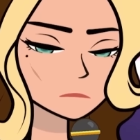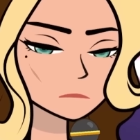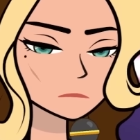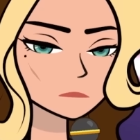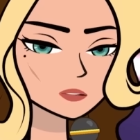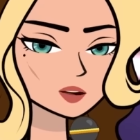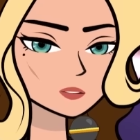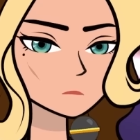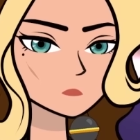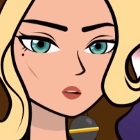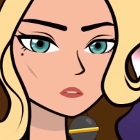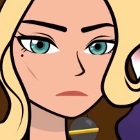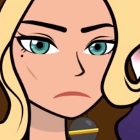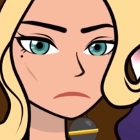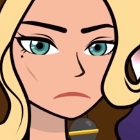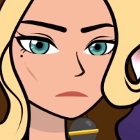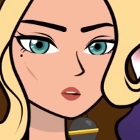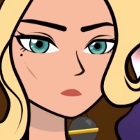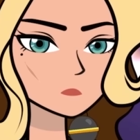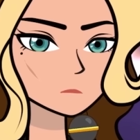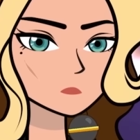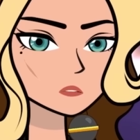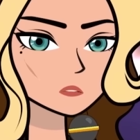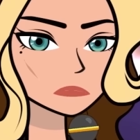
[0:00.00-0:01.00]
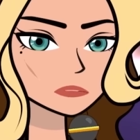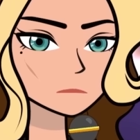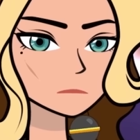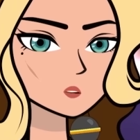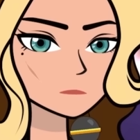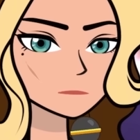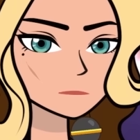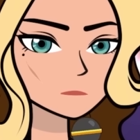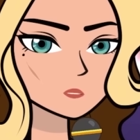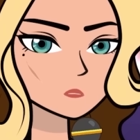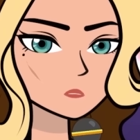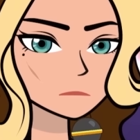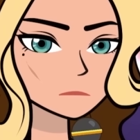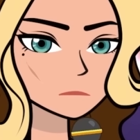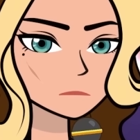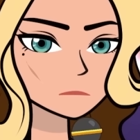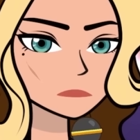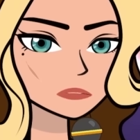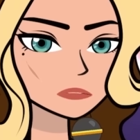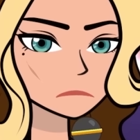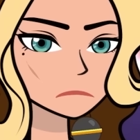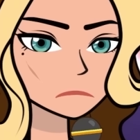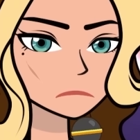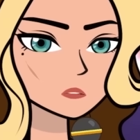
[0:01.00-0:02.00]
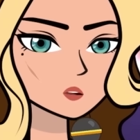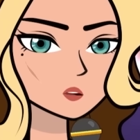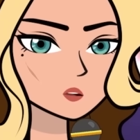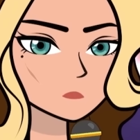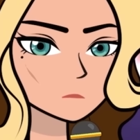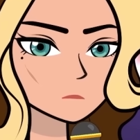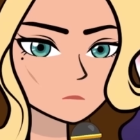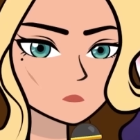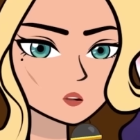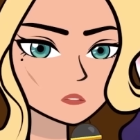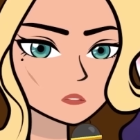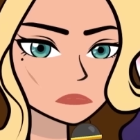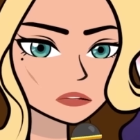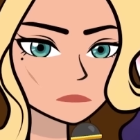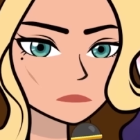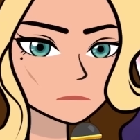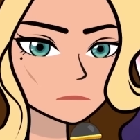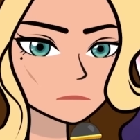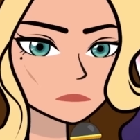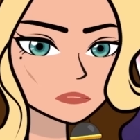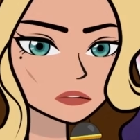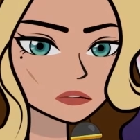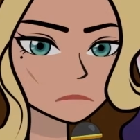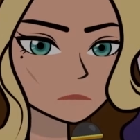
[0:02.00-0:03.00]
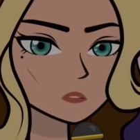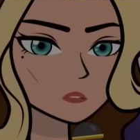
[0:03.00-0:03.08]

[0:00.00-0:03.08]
akan selalu jujur pada diri sendiri, dengan atau tanpa bekas